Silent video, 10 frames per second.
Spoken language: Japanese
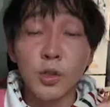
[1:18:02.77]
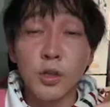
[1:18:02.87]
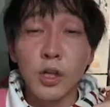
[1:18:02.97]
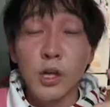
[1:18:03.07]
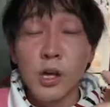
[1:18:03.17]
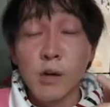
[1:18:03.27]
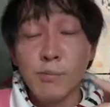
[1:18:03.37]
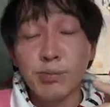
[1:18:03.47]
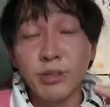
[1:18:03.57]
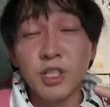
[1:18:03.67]
曲、
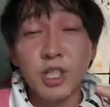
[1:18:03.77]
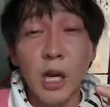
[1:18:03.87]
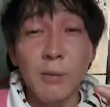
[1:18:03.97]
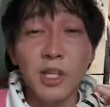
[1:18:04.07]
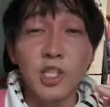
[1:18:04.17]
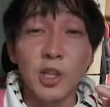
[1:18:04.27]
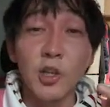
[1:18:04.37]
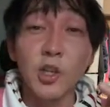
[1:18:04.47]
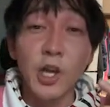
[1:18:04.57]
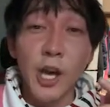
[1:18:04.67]
ぶちかまして
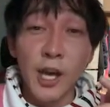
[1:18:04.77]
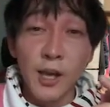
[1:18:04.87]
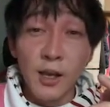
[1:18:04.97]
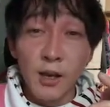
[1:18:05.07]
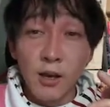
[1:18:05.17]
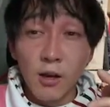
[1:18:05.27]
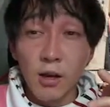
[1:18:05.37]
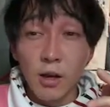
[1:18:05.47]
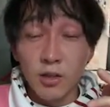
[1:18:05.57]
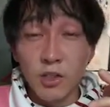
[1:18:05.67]
くんで、
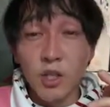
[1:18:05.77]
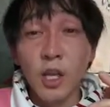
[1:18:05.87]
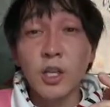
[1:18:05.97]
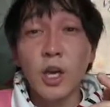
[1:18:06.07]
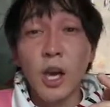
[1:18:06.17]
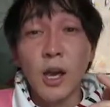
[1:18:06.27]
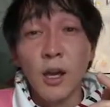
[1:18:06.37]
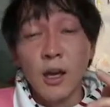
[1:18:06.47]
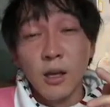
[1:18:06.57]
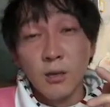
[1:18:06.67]
うん、ぜひ、
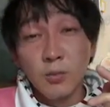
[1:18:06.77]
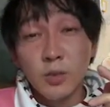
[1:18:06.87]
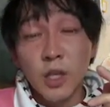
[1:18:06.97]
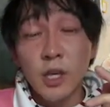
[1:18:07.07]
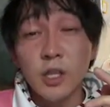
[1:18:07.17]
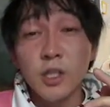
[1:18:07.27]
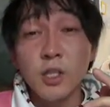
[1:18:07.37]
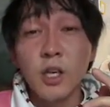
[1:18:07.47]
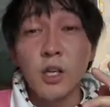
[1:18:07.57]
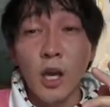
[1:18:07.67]
ぜひ
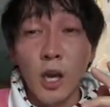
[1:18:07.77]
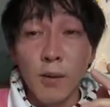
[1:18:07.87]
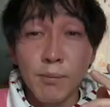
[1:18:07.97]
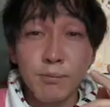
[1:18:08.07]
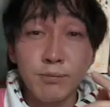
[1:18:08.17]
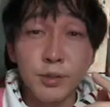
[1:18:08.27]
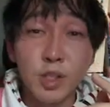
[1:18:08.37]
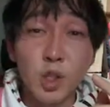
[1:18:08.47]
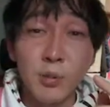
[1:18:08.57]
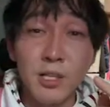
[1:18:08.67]
ぜひ、ぶ
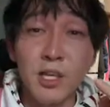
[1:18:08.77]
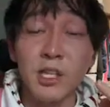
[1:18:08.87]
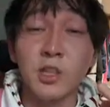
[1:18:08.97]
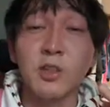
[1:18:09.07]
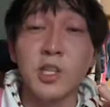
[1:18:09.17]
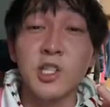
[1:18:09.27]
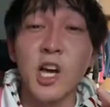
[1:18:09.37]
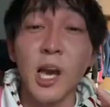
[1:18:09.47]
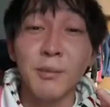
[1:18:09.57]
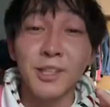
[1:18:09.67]
ち飛ばされてくだ
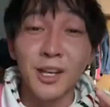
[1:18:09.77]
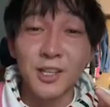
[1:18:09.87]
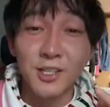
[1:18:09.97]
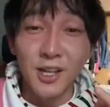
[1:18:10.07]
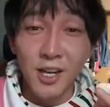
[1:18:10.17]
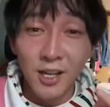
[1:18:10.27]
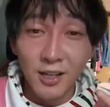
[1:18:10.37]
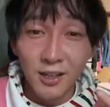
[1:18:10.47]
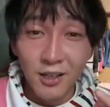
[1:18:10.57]
さい、みたいなさ。